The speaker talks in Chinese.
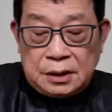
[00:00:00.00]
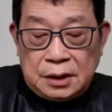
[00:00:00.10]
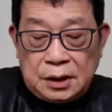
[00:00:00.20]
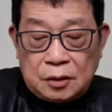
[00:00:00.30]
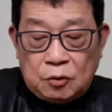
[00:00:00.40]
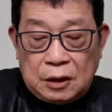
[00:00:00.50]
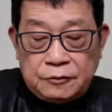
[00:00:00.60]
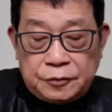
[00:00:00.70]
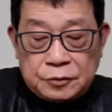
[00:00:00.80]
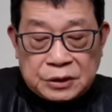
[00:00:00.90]
叶
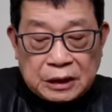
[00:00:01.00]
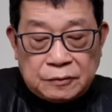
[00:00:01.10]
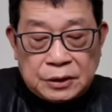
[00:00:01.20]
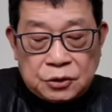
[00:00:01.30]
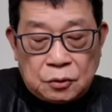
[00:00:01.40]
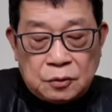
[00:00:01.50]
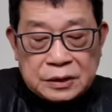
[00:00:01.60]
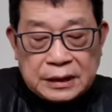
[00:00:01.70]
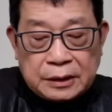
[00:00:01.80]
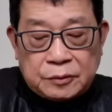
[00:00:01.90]
光富成为中国
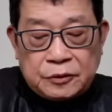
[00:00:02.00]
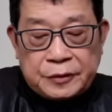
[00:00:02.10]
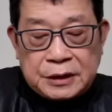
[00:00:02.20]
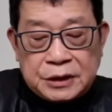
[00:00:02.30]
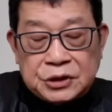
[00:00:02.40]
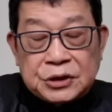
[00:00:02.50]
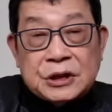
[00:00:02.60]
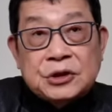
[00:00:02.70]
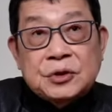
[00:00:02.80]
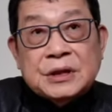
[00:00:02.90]
在轨飞行时
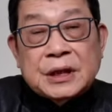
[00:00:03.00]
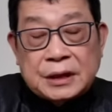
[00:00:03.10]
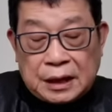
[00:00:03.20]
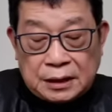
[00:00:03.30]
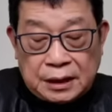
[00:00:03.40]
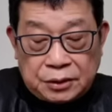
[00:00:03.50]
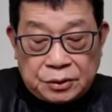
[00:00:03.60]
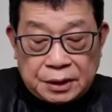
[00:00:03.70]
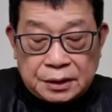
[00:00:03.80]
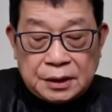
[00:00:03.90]
间最长的航天
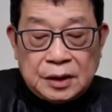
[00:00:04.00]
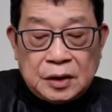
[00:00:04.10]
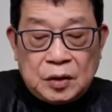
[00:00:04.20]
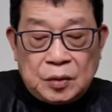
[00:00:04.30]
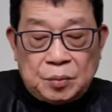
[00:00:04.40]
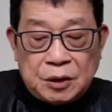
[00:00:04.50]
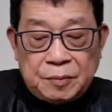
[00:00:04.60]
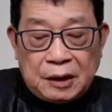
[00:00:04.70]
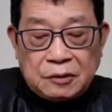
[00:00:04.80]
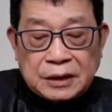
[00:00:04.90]
员。
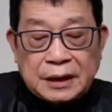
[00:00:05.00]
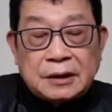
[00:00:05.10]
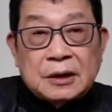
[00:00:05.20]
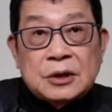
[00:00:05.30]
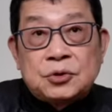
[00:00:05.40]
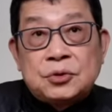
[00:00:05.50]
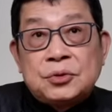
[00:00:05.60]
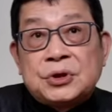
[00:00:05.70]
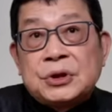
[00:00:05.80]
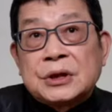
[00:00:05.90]
明报谈到了
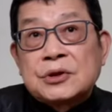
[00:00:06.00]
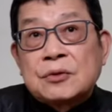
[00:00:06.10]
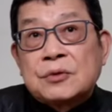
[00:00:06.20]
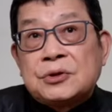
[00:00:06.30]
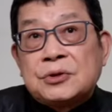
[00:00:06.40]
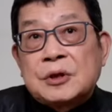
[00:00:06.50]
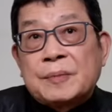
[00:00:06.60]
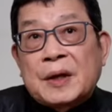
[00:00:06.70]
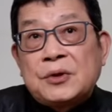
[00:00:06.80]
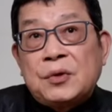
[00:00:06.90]
拒绝中国拒绝
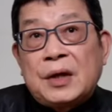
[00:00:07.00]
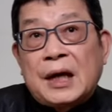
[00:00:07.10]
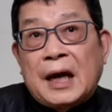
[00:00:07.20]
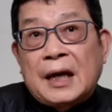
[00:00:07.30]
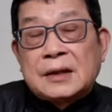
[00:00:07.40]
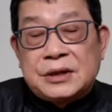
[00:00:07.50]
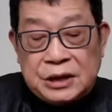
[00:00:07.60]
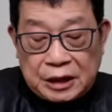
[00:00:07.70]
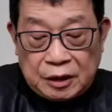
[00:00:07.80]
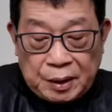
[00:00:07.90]
把月朗
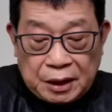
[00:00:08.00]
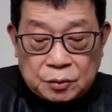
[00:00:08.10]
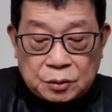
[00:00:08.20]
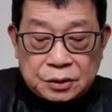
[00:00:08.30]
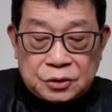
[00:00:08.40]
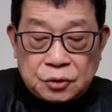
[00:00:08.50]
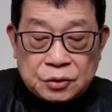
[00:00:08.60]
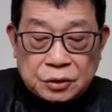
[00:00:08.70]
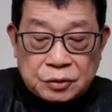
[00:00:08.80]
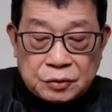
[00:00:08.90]
借给美国，众
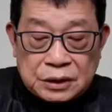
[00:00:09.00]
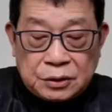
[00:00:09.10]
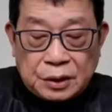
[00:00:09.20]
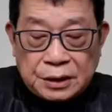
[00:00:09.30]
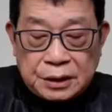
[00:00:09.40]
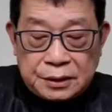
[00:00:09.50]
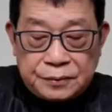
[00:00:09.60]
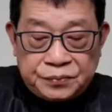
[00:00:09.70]
所周知的原因。